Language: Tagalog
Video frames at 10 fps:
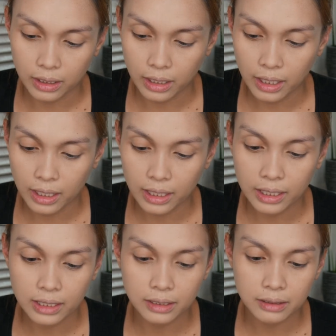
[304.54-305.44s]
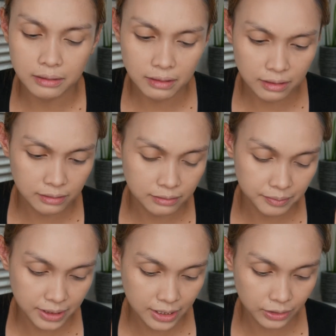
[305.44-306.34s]
And, huh,
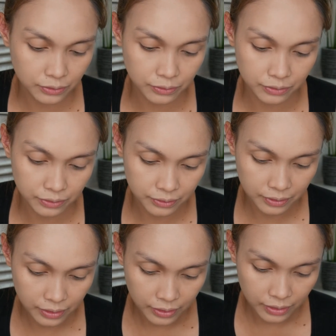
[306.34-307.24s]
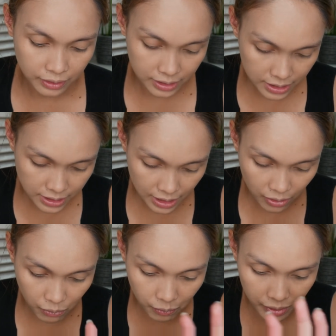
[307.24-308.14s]
ba't ganito? This is
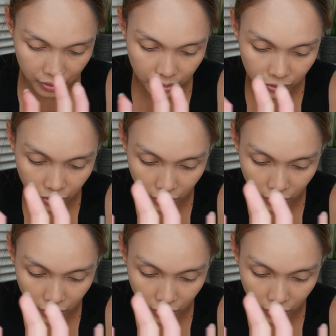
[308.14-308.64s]
a weird